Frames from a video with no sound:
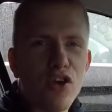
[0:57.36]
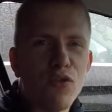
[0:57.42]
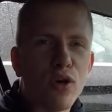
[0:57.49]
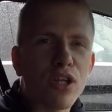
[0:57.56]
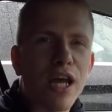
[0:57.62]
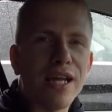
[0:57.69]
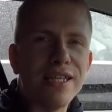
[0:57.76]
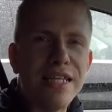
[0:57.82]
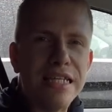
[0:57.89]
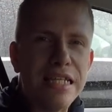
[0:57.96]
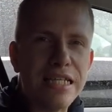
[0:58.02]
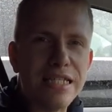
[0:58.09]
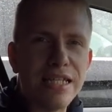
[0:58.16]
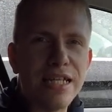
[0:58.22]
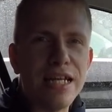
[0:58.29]
И вот один
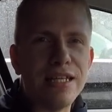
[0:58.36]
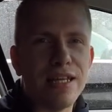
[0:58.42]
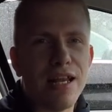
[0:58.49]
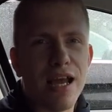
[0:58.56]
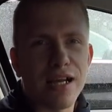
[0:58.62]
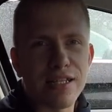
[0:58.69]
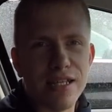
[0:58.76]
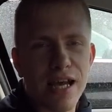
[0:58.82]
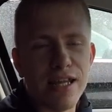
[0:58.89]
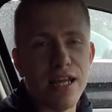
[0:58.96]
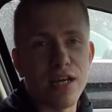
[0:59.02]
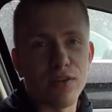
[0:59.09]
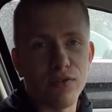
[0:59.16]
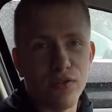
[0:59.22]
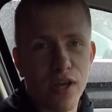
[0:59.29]
из зрителей,
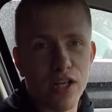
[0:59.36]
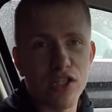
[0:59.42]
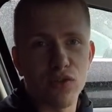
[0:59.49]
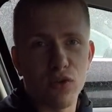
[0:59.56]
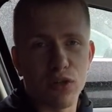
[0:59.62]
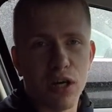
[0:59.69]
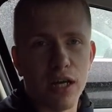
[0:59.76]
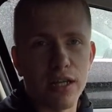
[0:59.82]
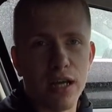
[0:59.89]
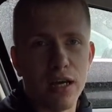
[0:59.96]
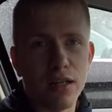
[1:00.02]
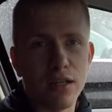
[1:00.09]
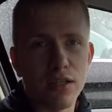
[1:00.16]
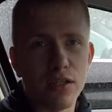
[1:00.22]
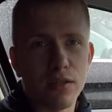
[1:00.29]
акционеров нашего
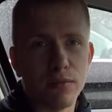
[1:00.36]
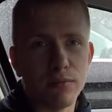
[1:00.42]
канала,